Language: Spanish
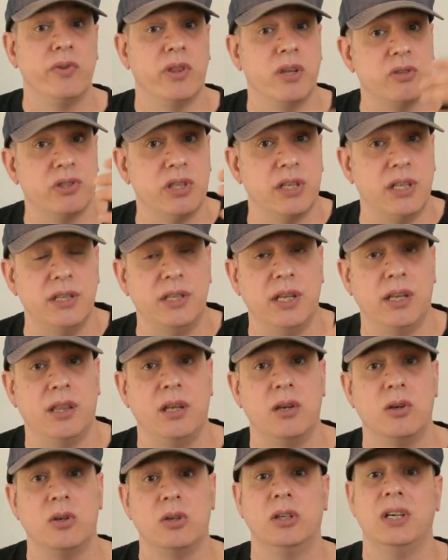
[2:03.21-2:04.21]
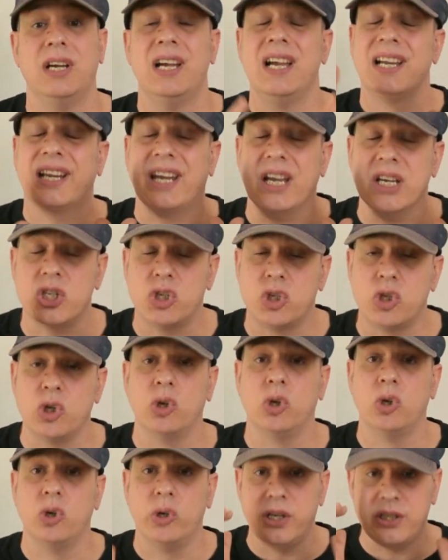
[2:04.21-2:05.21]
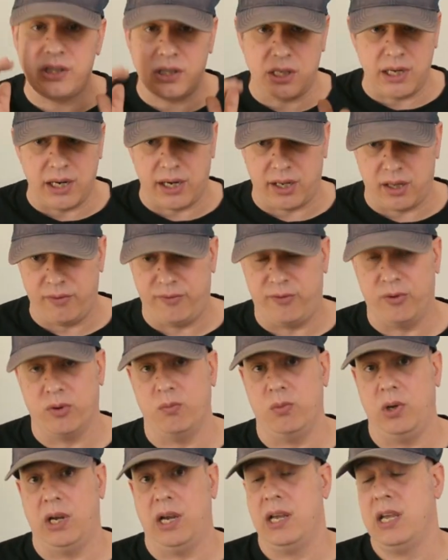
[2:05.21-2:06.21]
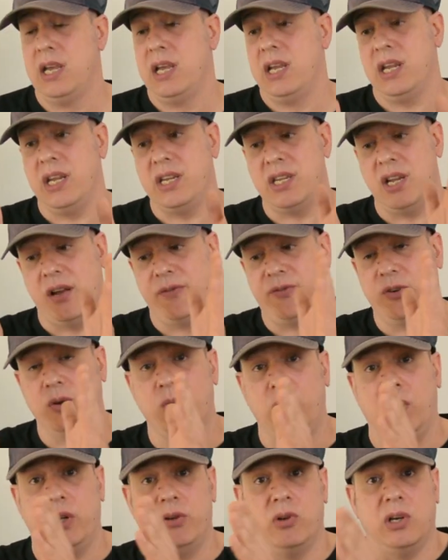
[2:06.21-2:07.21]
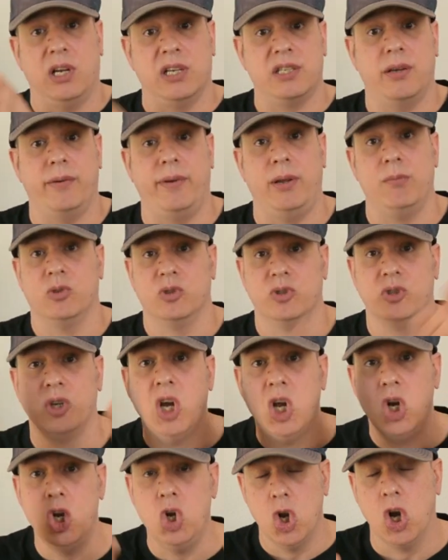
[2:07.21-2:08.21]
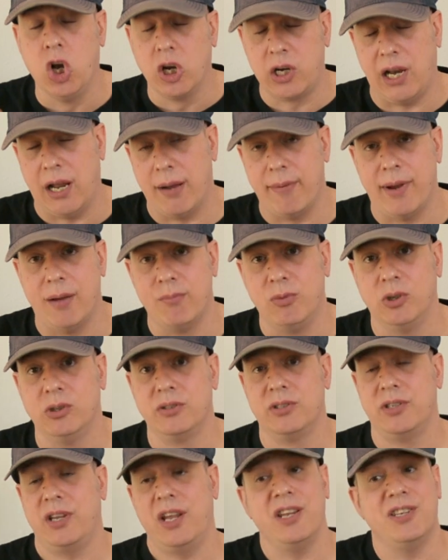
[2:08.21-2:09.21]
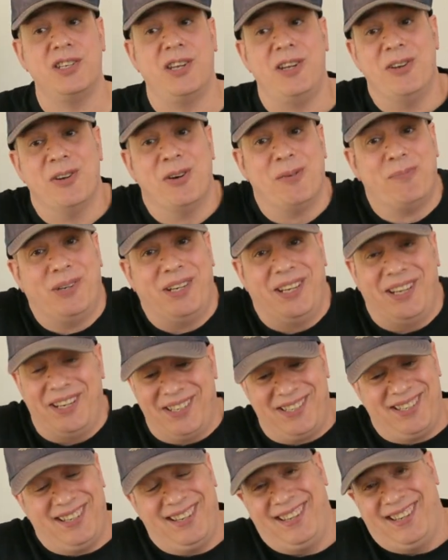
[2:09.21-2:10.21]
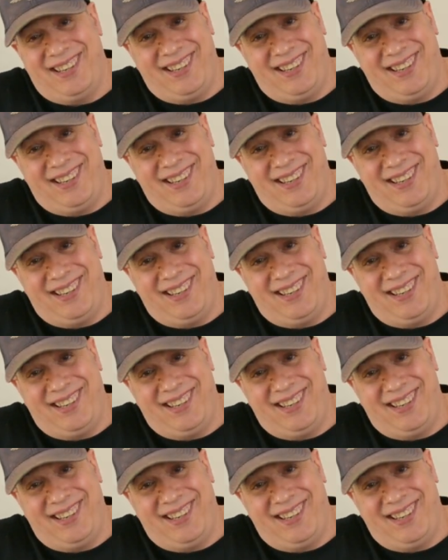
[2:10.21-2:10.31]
un 0,75, que solo es tirar de fórmula. Y si la fórmula no la sabemos, lo clavamos, y si no, pues